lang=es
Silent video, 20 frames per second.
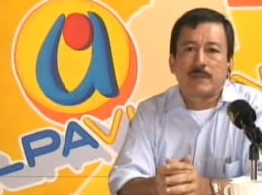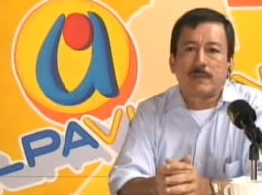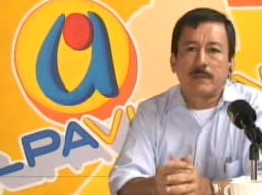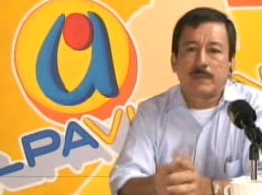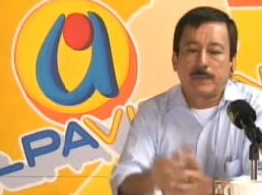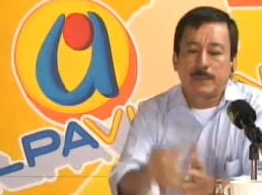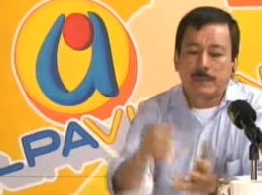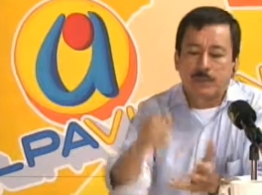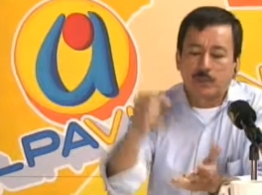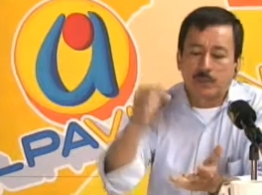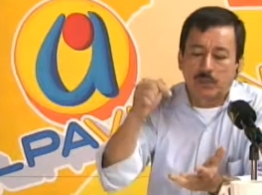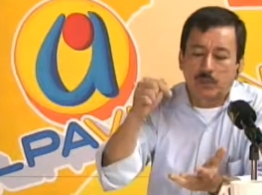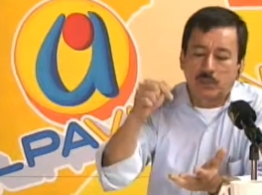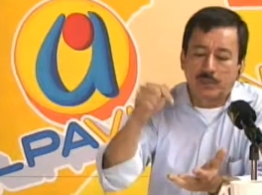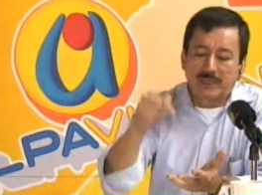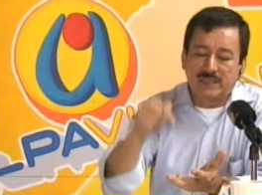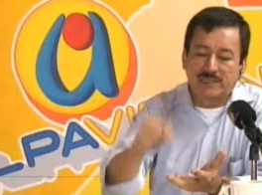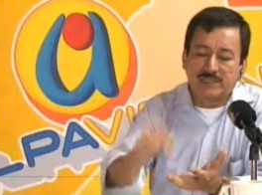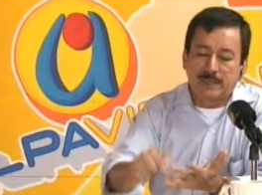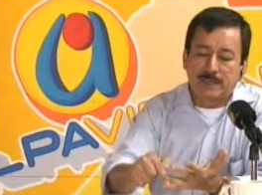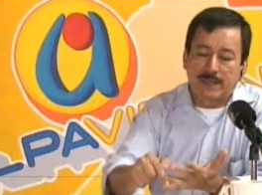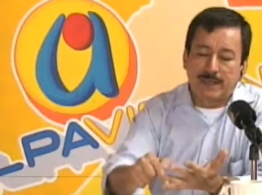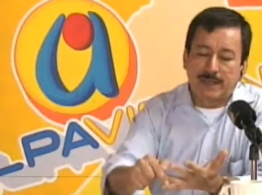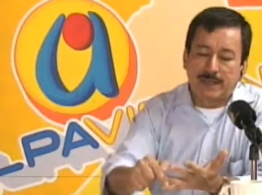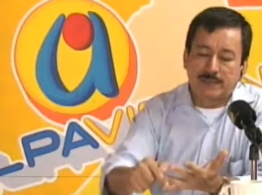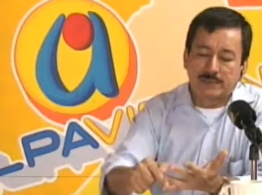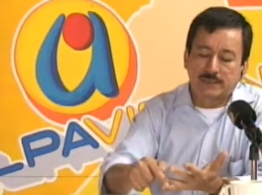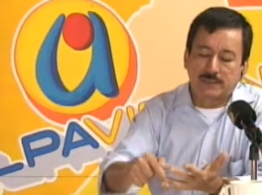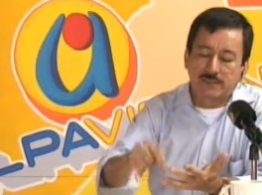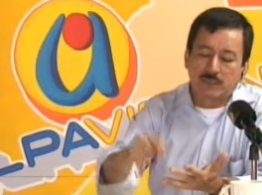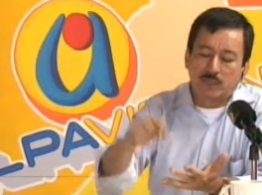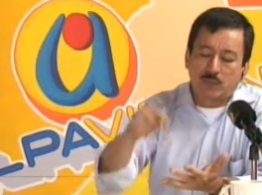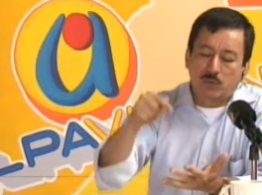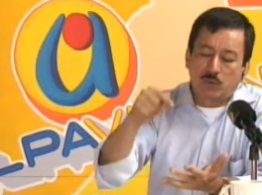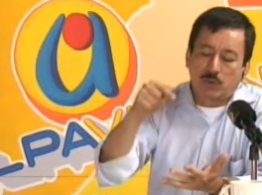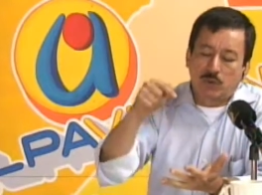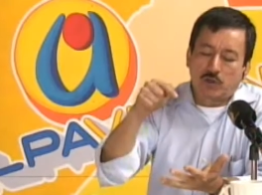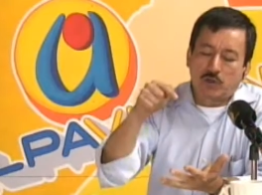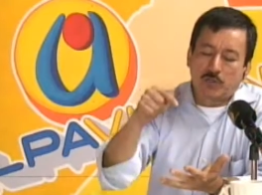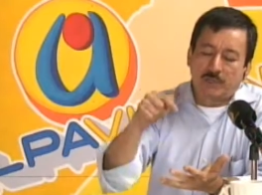Primero fueron 1.000 semanas,
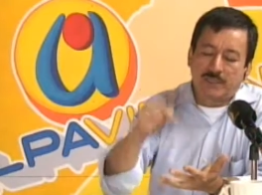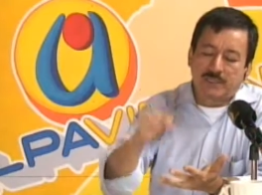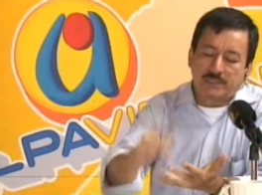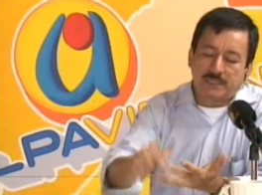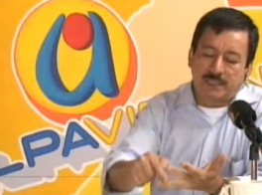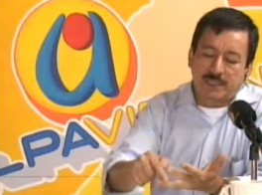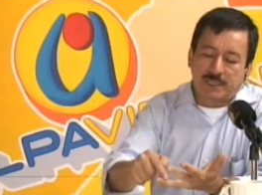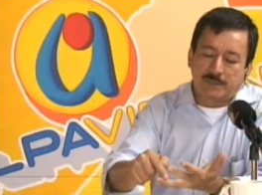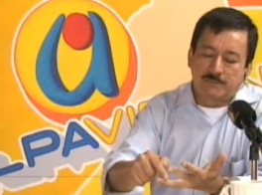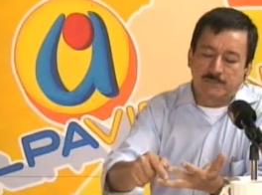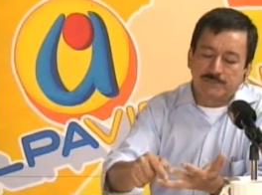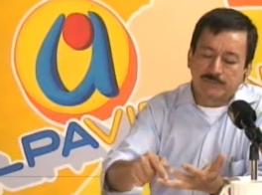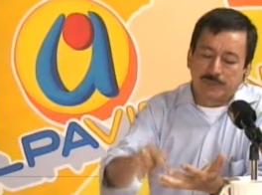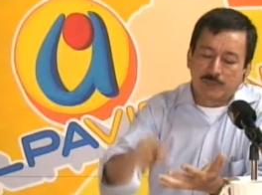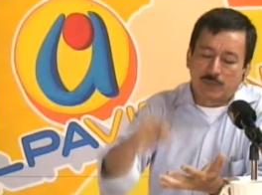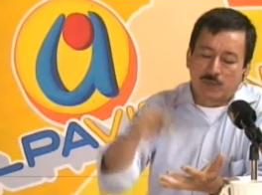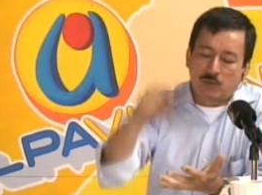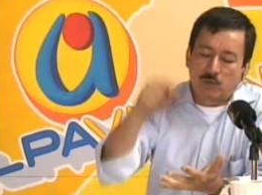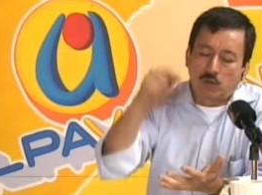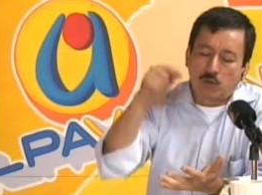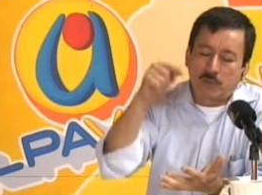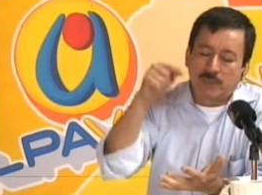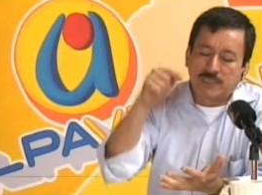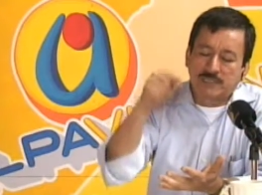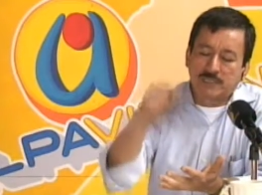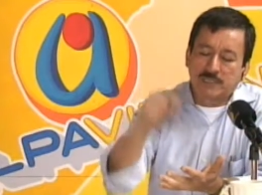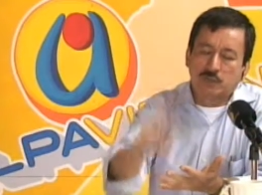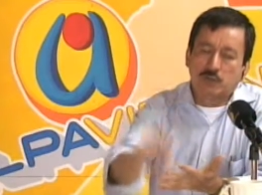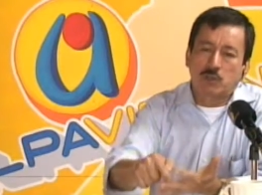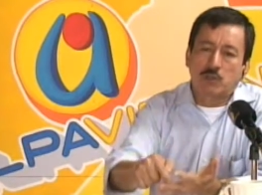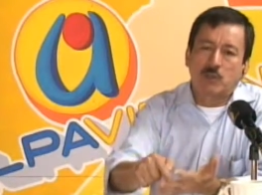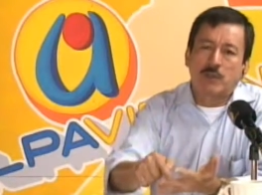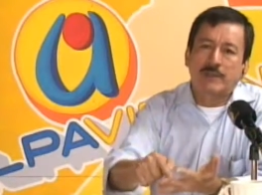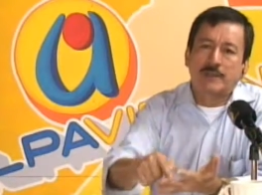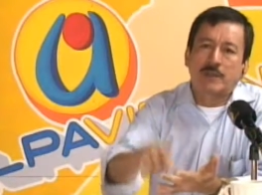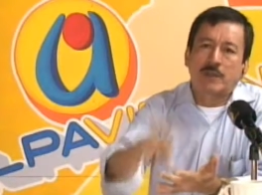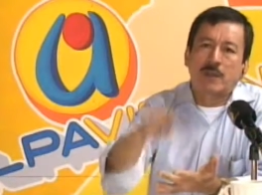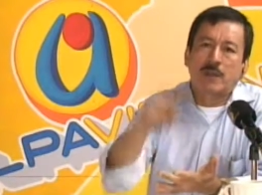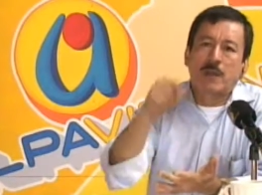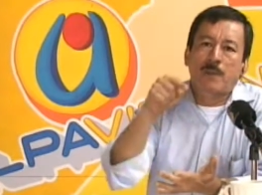luego 1.100, Luego
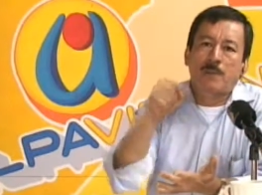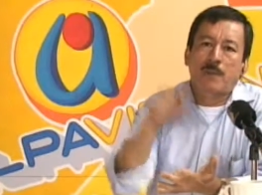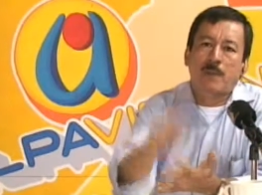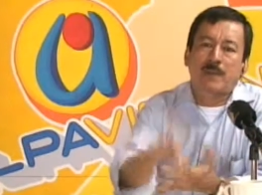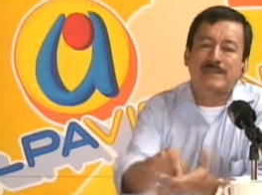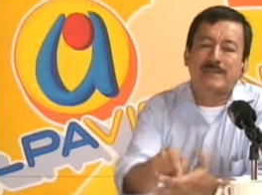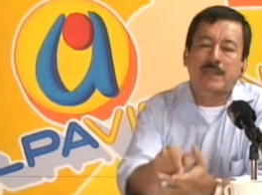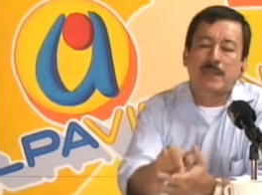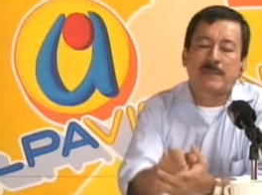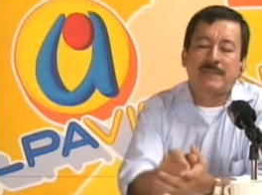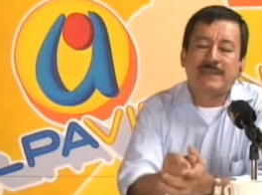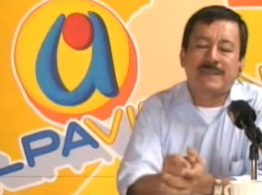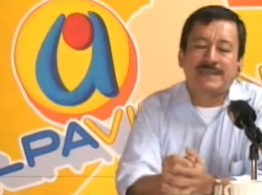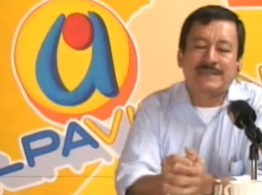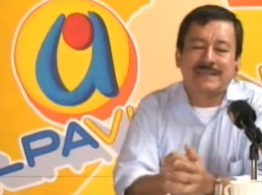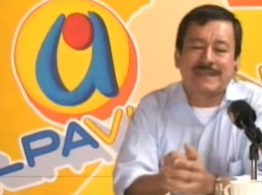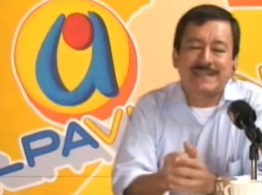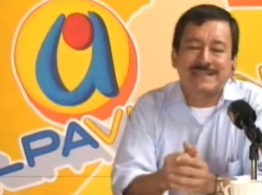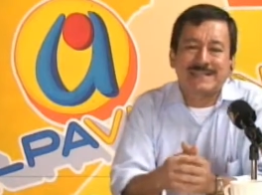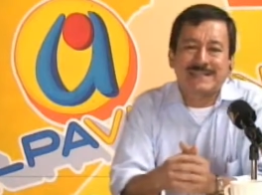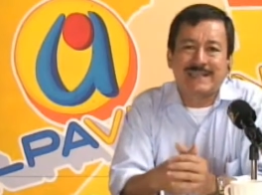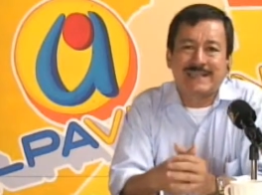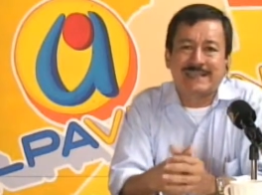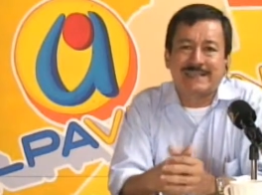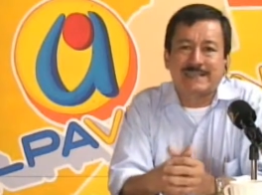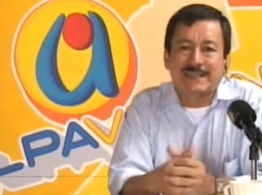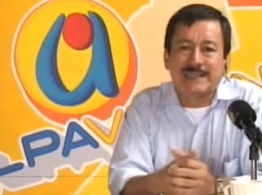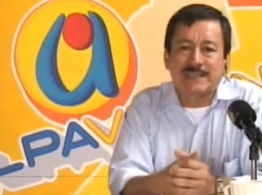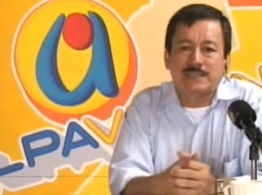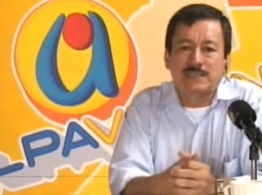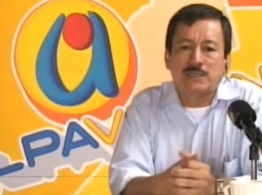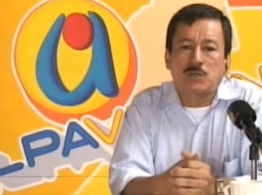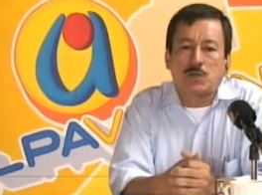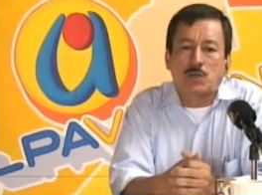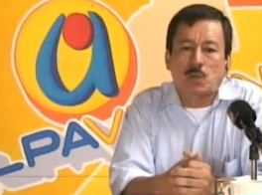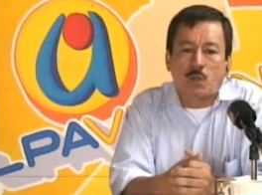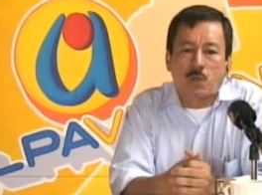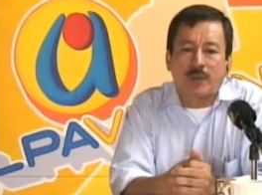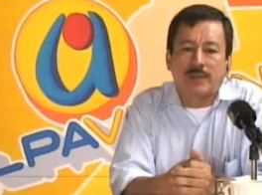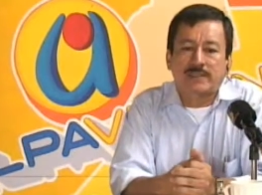1150 era propuesta de
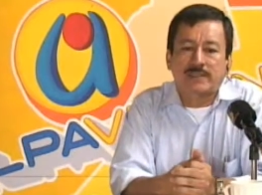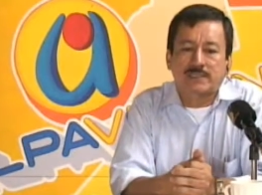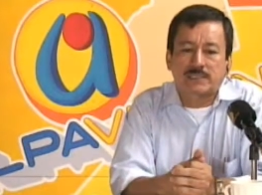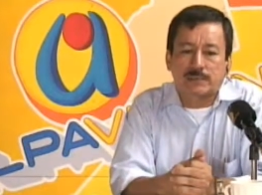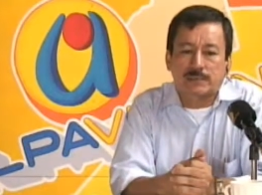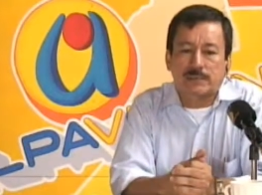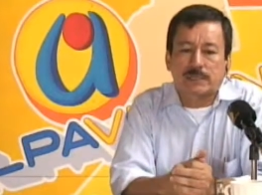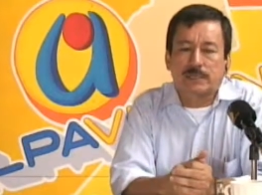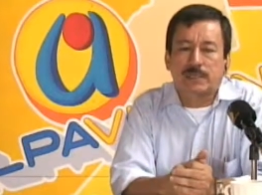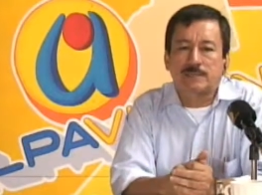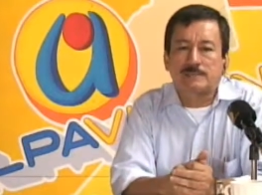1350 semanas.